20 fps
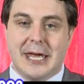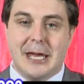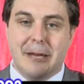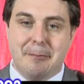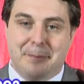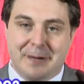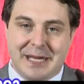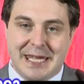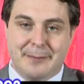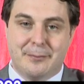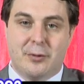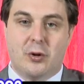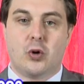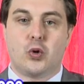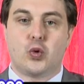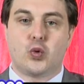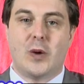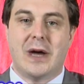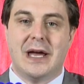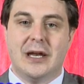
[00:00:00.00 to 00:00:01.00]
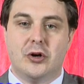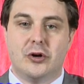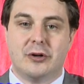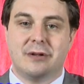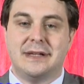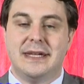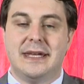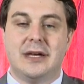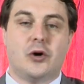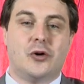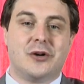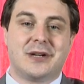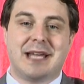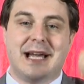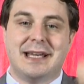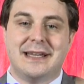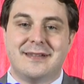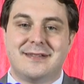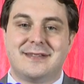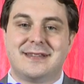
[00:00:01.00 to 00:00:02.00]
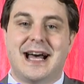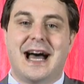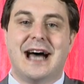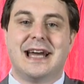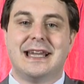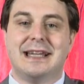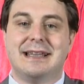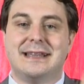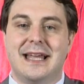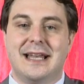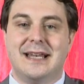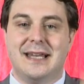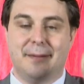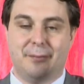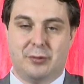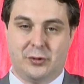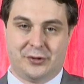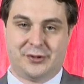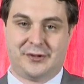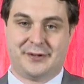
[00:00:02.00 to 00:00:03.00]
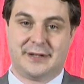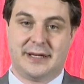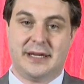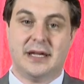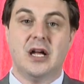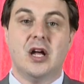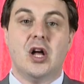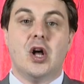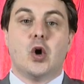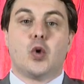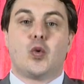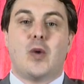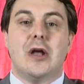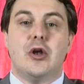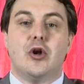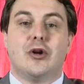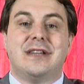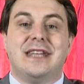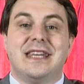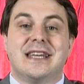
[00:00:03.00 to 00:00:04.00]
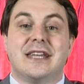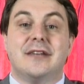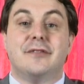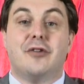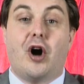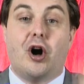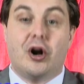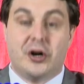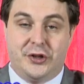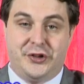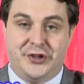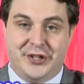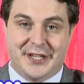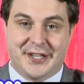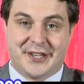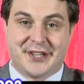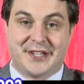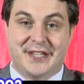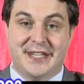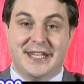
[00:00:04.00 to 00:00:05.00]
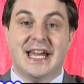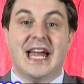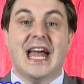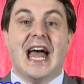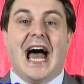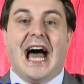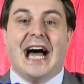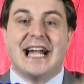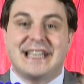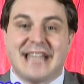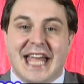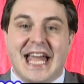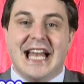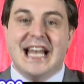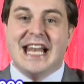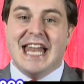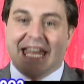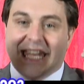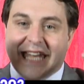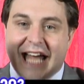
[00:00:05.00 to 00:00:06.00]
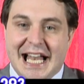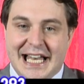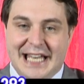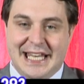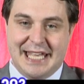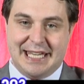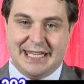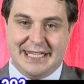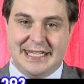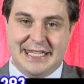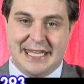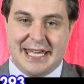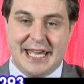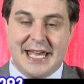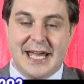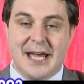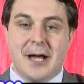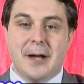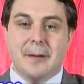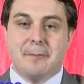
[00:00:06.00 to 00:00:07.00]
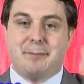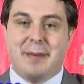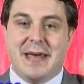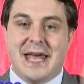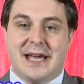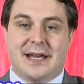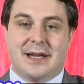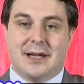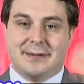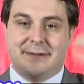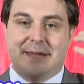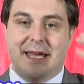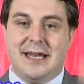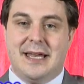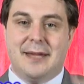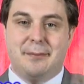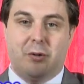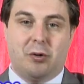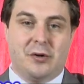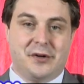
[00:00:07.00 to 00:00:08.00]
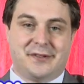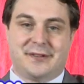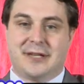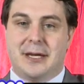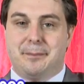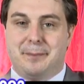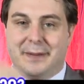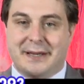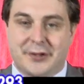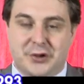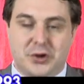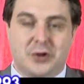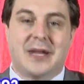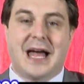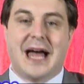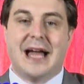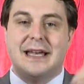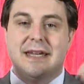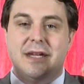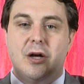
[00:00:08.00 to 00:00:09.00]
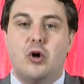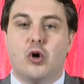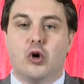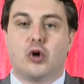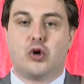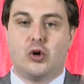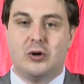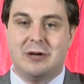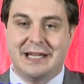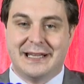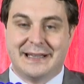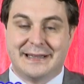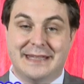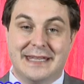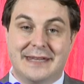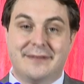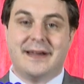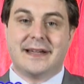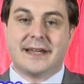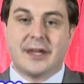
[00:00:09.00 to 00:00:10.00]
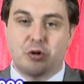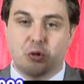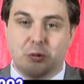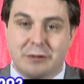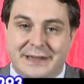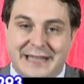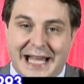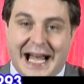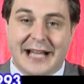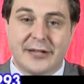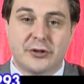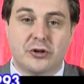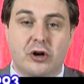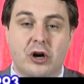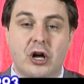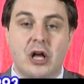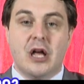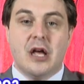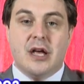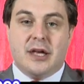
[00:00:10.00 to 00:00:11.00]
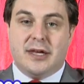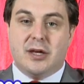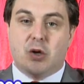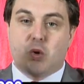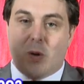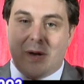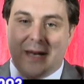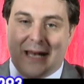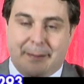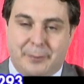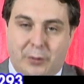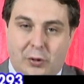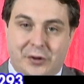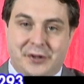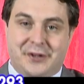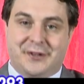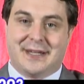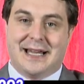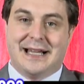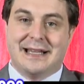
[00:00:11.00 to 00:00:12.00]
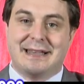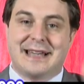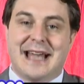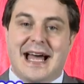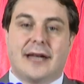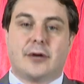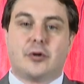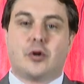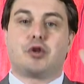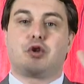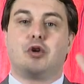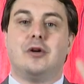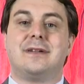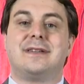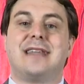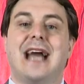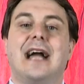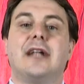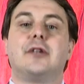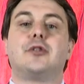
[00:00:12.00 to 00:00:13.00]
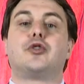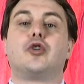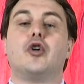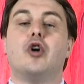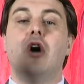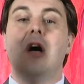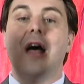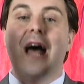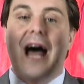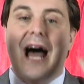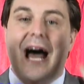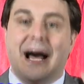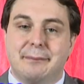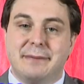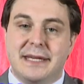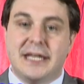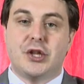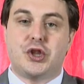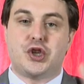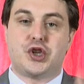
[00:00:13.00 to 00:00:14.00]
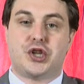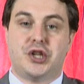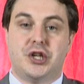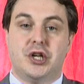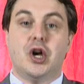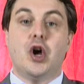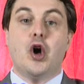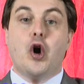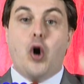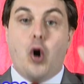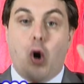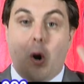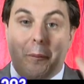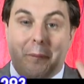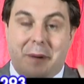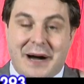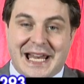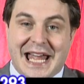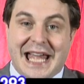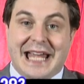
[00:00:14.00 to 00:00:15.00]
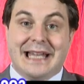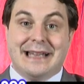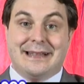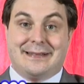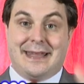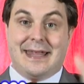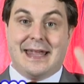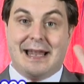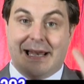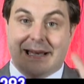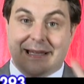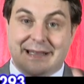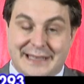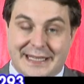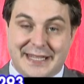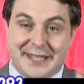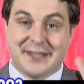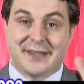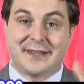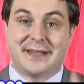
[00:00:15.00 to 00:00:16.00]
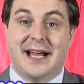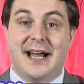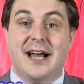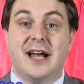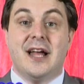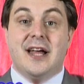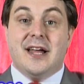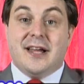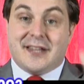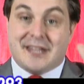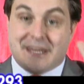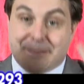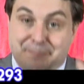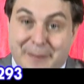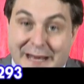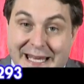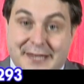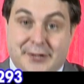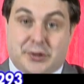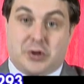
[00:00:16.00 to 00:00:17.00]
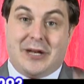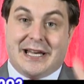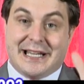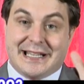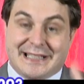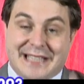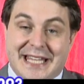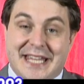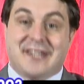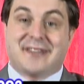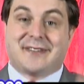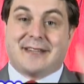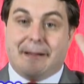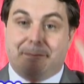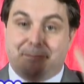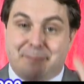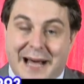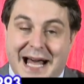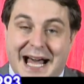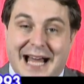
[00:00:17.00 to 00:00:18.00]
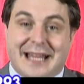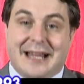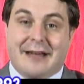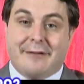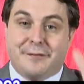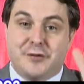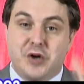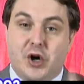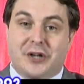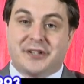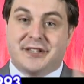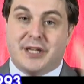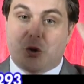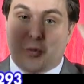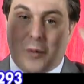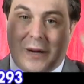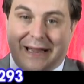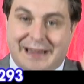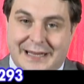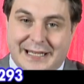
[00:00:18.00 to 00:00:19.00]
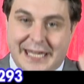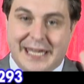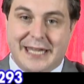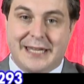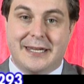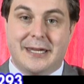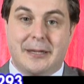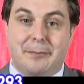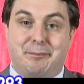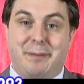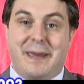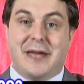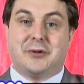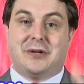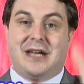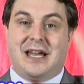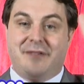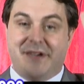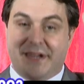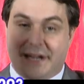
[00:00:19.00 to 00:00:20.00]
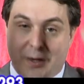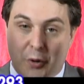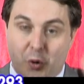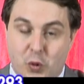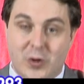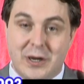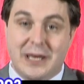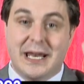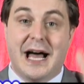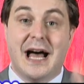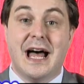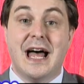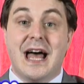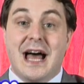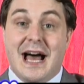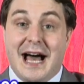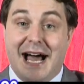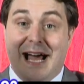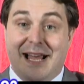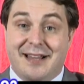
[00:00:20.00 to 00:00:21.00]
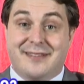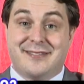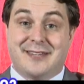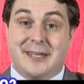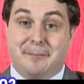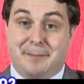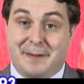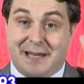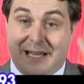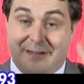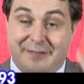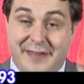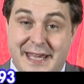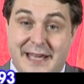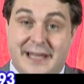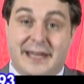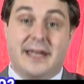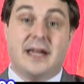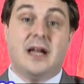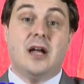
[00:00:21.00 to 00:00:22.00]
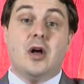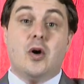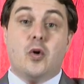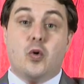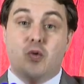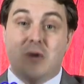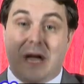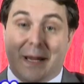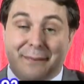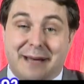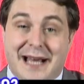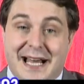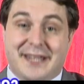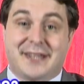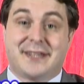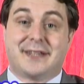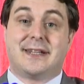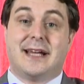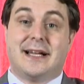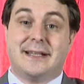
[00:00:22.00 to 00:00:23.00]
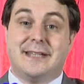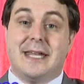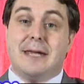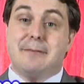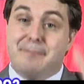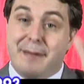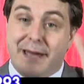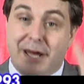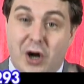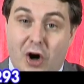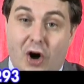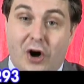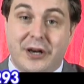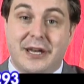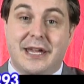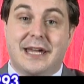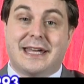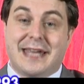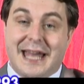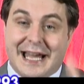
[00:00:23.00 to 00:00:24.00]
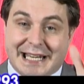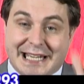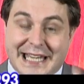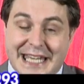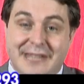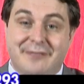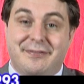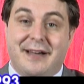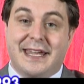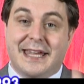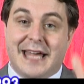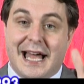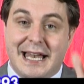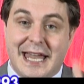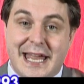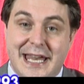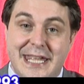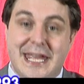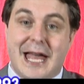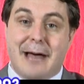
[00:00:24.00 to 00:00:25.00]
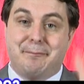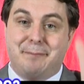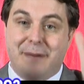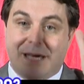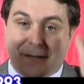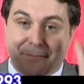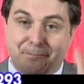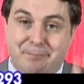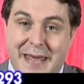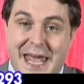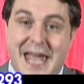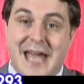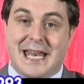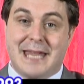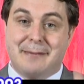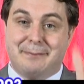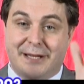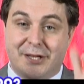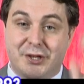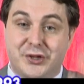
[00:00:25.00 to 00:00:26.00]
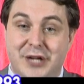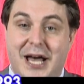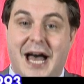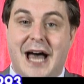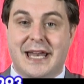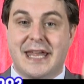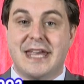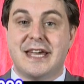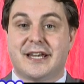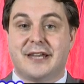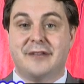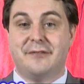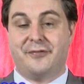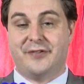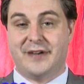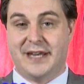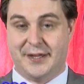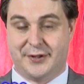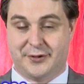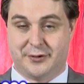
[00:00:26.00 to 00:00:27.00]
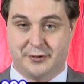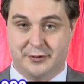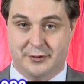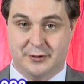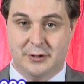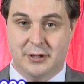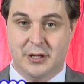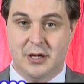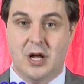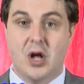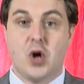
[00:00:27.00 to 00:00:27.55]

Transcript: Il primo, quello di organizzare delle mostre, quello di rivolgersi a delle gallerie per delle mostre personali o collettive. Risultato, in quella mostra andranno soltanto amici o parenti dell'artista, spesso l'artista paga fior di quattrini per non avere nulla, anzi per avere una massa di beoni che arriva in galleria per bere e mangiare il rinfresco.